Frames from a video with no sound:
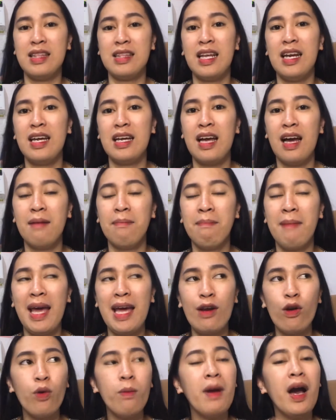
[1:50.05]
Talagang
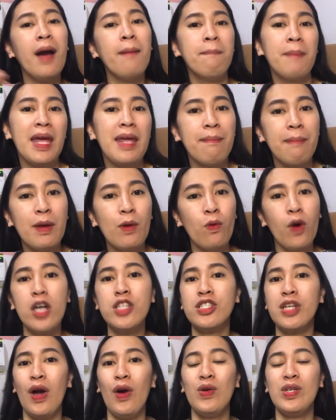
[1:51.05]
merong mga baby
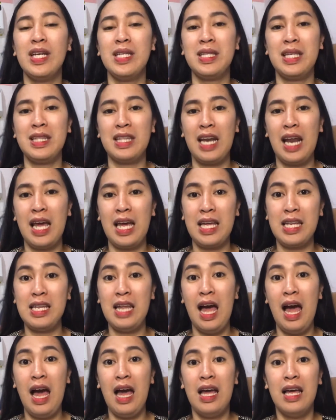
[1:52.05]
wash akong natatry
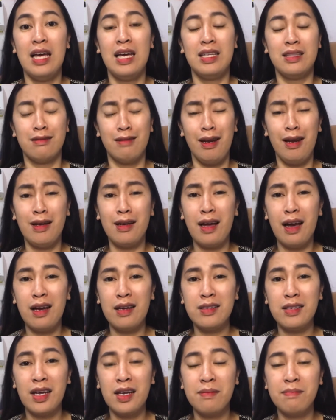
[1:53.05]
na
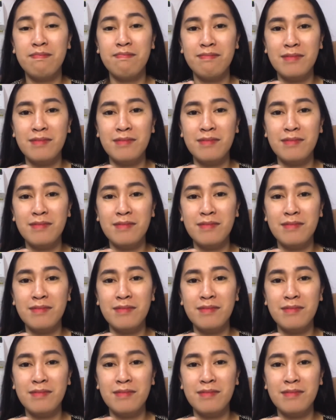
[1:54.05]
talagang nag,